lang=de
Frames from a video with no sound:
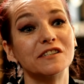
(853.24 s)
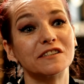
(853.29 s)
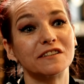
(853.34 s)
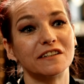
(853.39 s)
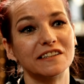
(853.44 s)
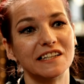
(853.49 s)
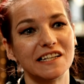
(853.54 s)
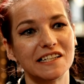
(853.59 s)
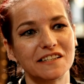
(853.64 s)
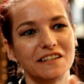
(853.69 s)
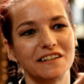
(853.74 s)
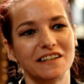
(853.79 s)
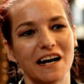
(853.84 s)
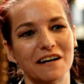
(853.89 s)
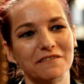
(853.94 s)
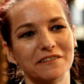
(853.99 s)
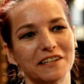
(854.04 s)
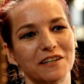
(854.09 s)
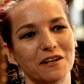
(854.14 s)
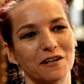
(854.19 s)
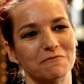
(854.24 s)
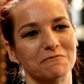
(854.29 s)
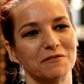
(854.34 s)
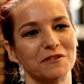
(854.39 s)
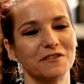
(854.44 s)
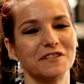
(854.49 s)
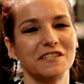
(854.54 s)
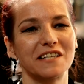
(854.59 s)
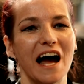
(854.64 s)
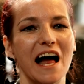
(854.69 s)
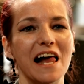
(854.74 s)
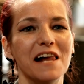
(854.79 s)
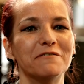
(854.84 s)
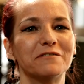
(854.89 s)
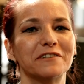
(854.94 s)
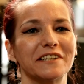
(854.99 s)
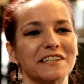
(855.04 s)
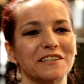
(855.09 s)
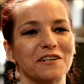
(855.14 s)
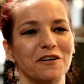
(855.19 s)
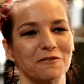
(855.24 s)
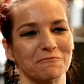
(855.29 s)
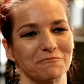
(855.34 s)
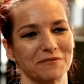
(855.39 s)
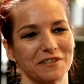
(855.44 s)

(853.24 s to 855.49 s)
Unser nächster Kaffee kommt, unser Alfred. Ach